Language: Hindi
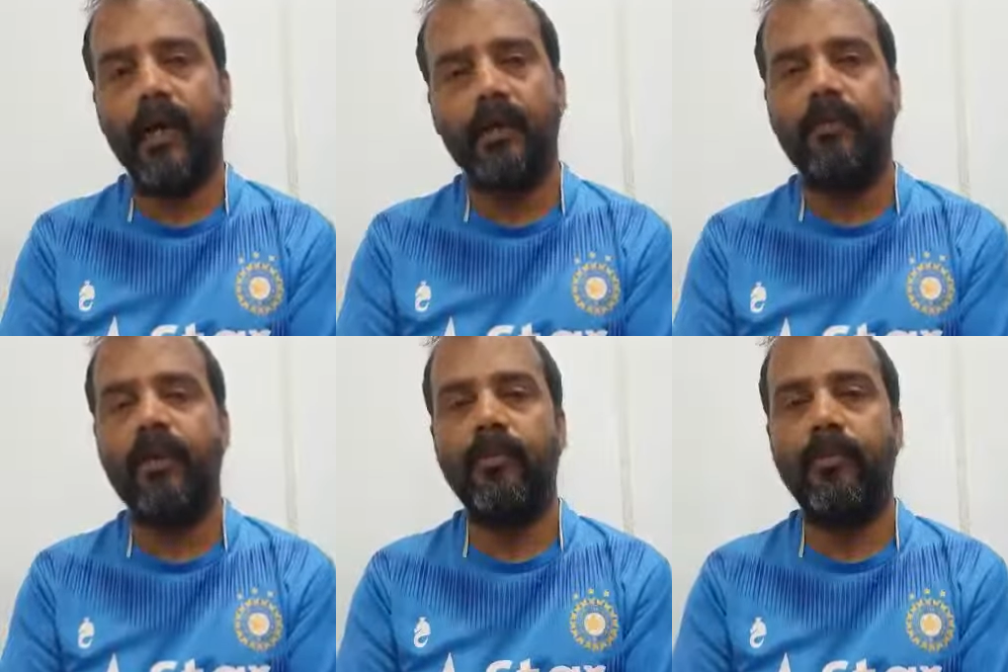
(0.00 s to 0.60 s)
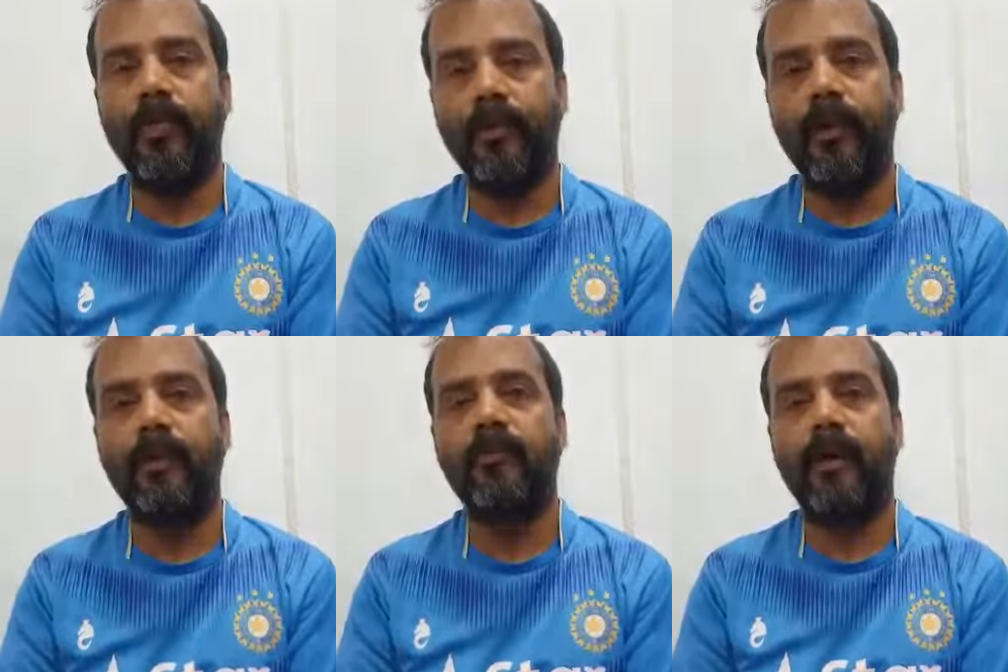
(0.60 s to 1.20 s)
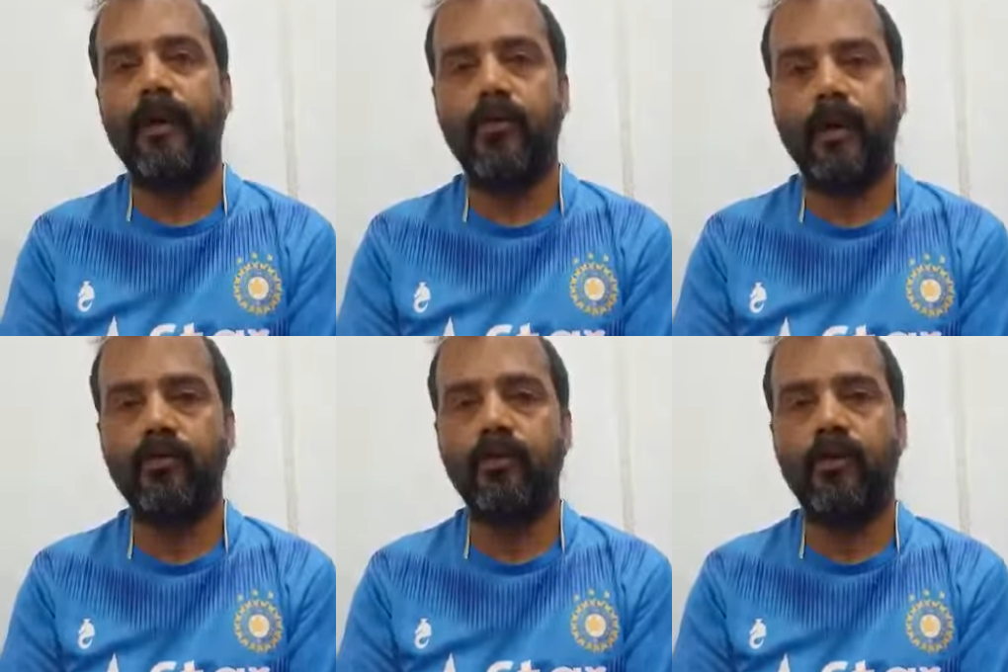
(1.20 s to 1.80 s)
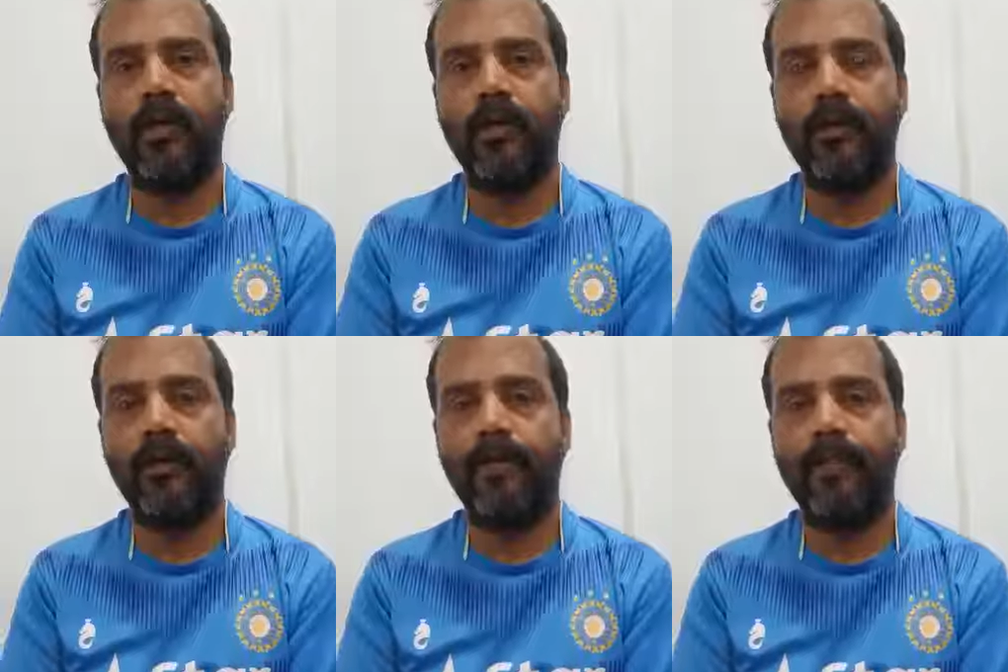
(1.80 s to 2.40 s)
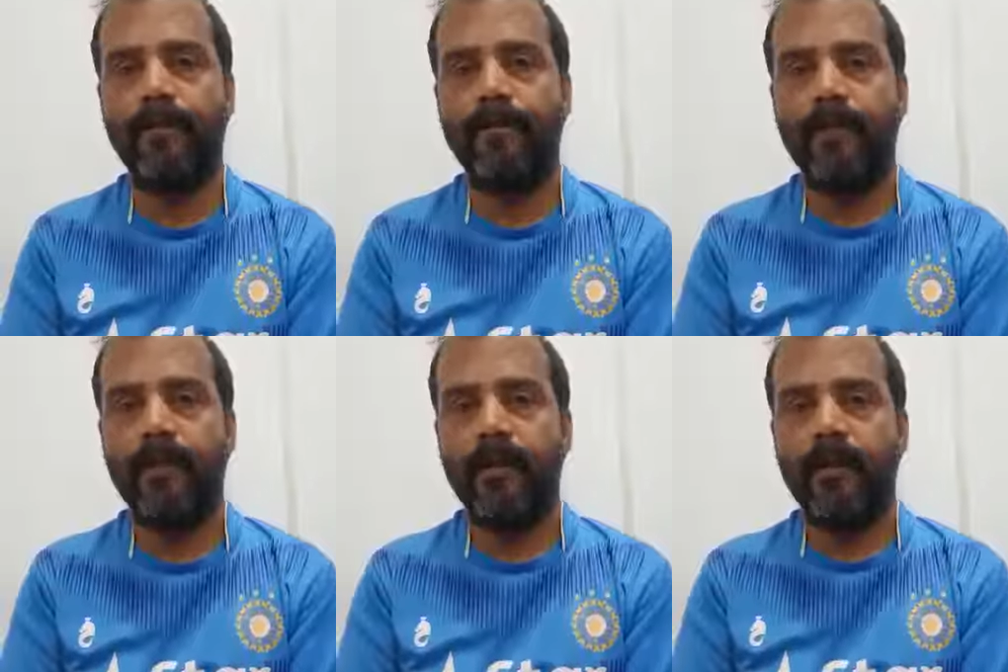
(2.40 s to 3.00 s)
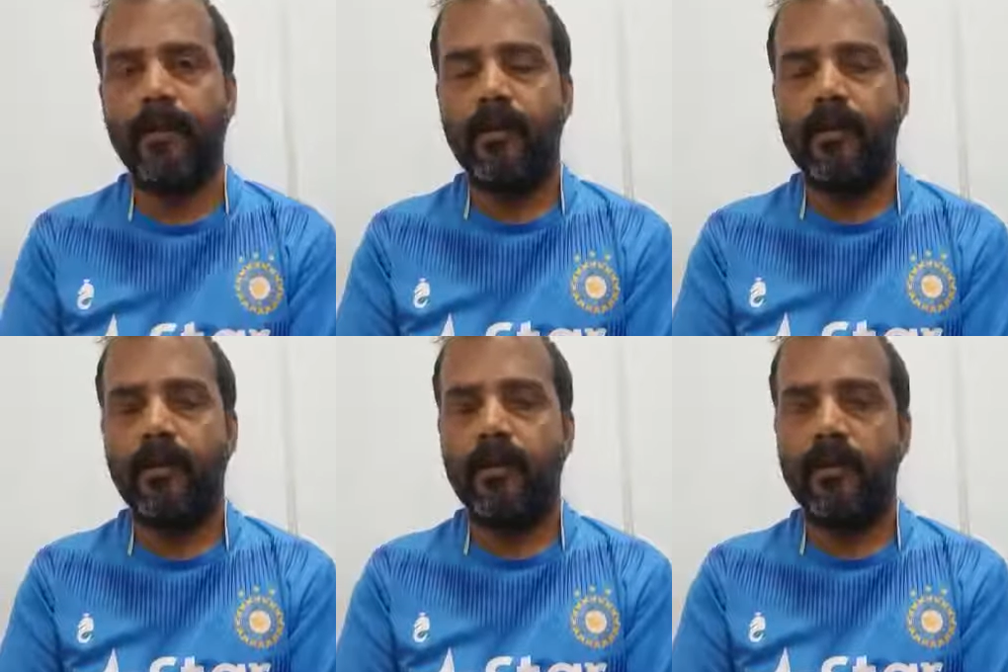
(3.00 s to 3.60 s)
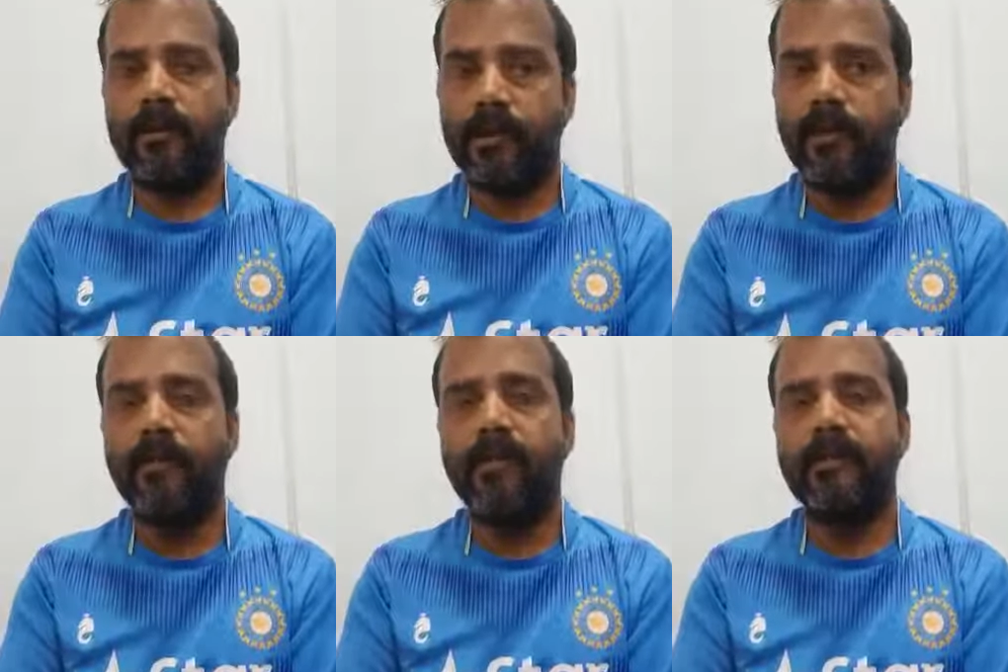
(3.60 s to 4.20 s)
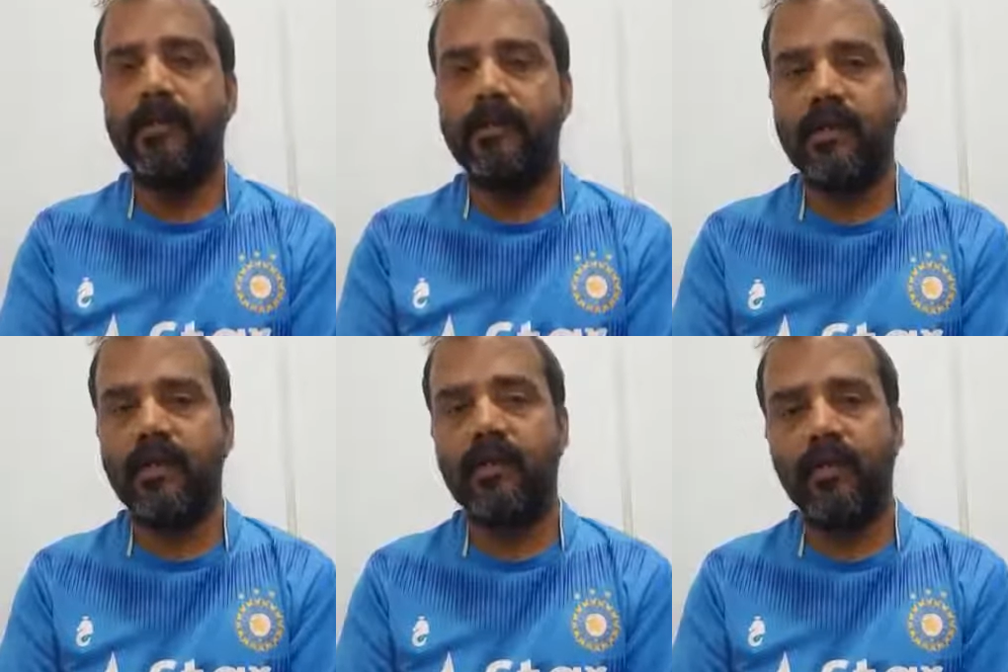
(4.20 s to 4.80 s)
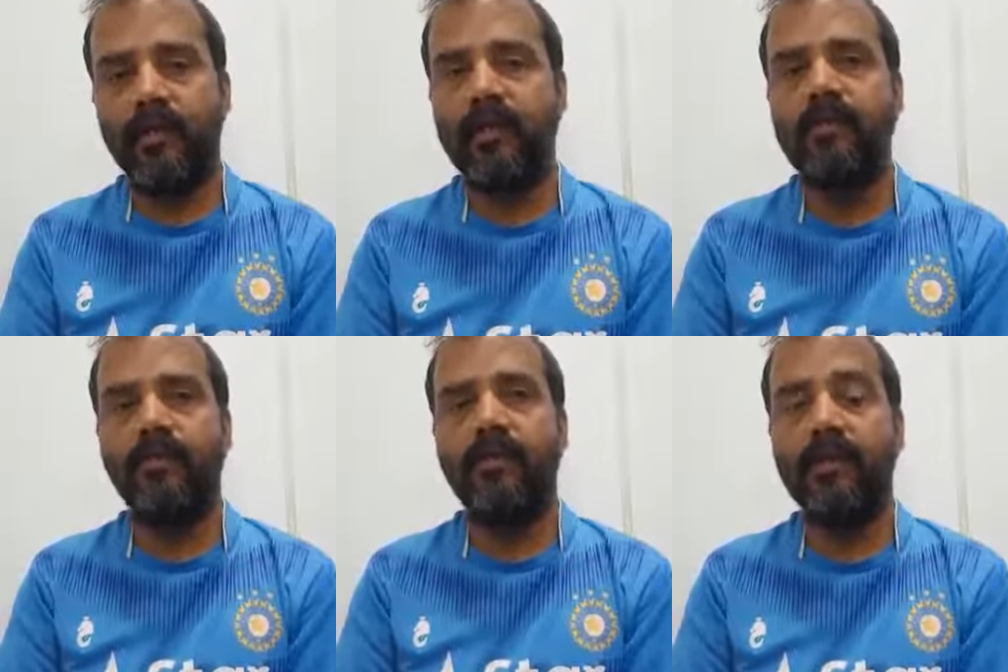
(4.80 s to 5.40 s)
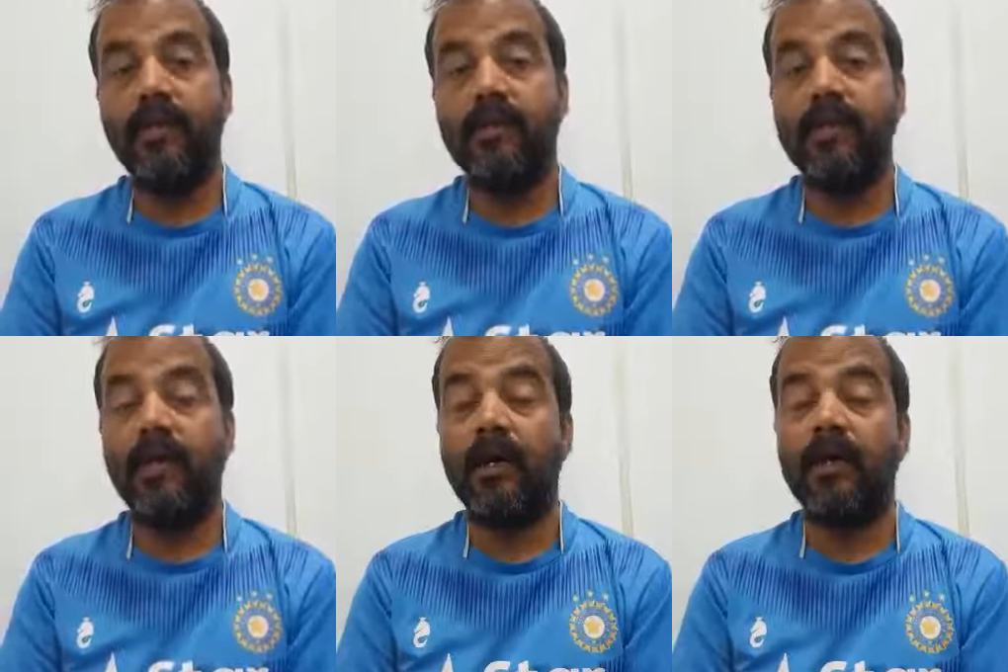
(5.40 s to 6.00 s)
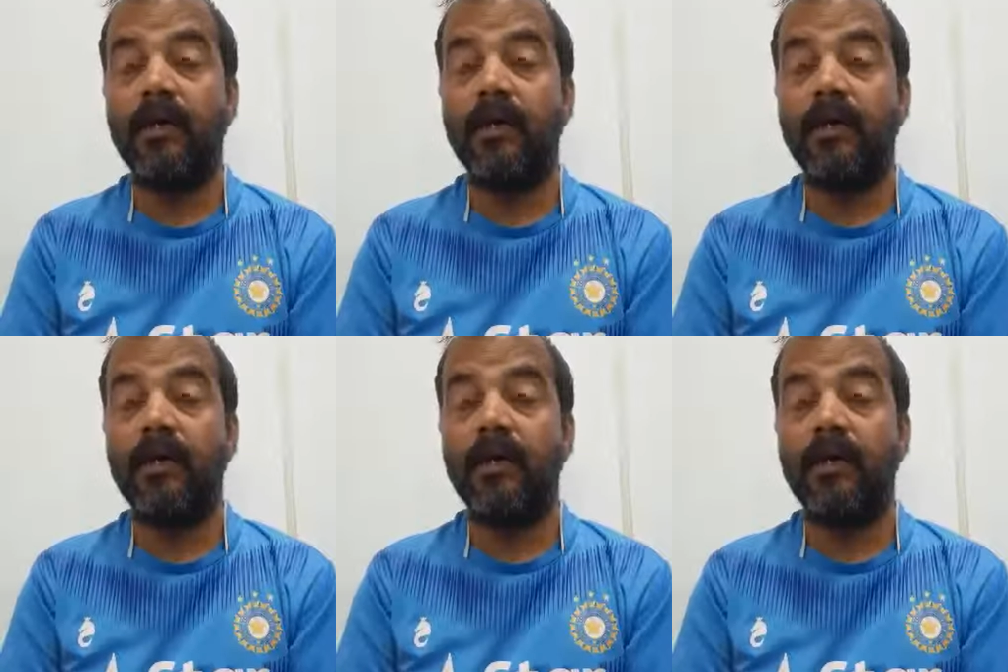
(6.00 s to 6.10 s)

आत्मा में परमात्मा का वास होता है जब हमारी संस्कृति हमारी सभ्यता इतना